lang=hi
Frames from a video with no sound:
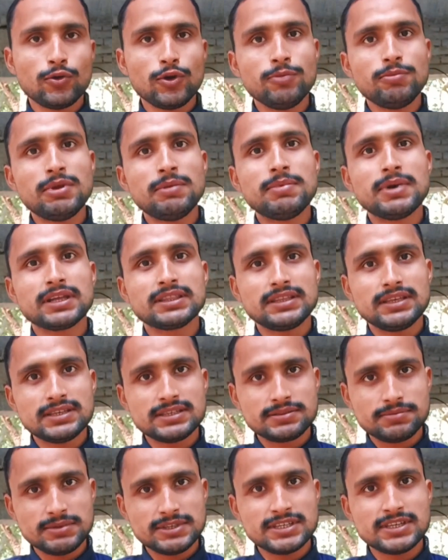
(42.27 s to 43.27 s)
कोई भी व्यक्ति
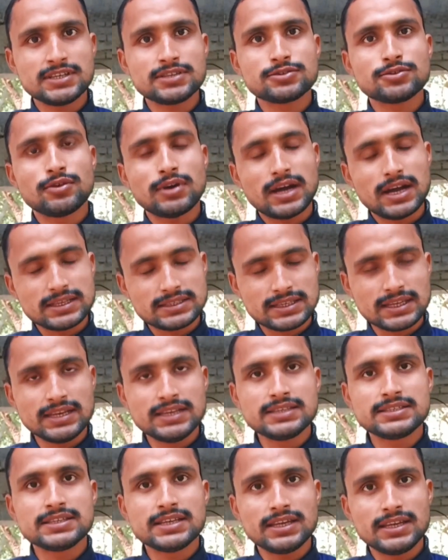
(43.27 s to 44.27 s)
इस बिज़नेस को
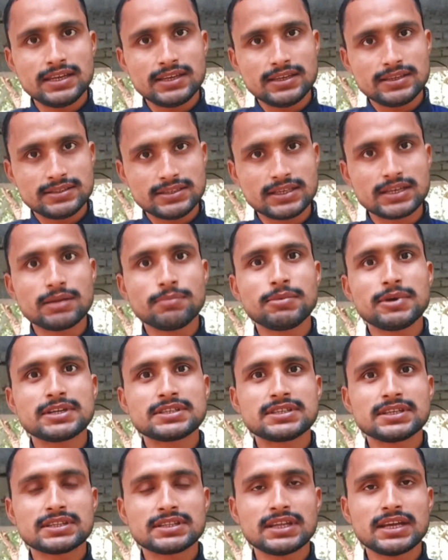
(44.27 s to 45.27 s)
आसानी से सेटअप कर
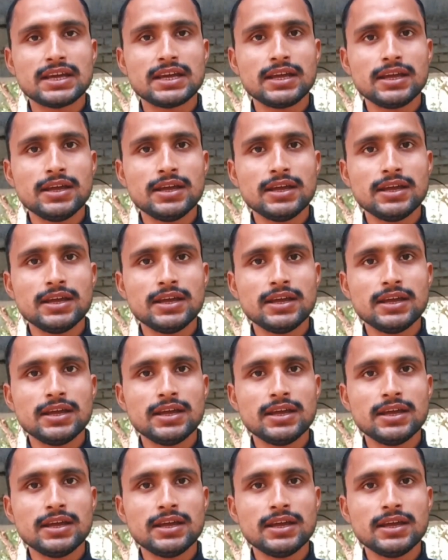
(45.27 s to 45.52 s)
सकता